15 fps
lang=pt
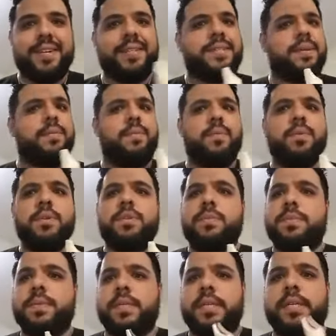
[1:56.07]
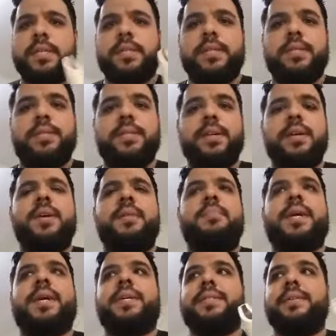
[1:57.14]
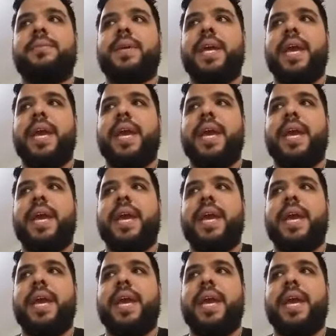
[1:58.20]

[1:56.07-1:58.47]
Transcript: Canção muito bonita, uma canção